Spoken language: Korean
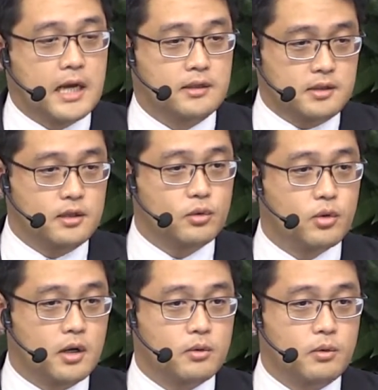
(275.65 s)

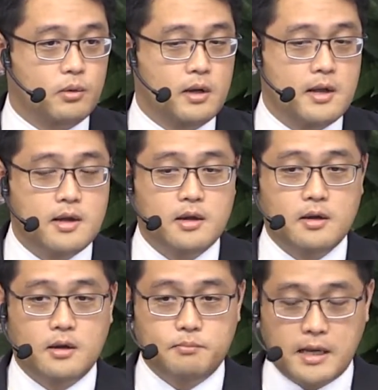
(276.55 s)
않겠노라고
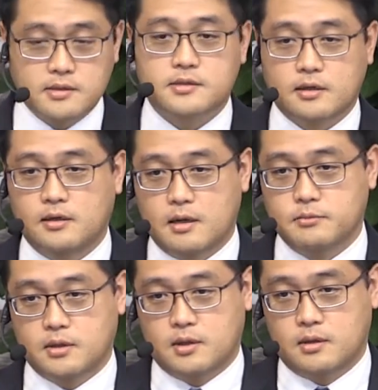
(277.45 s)
맹세를
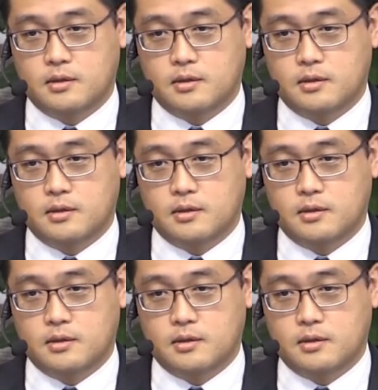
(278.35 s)
합니다.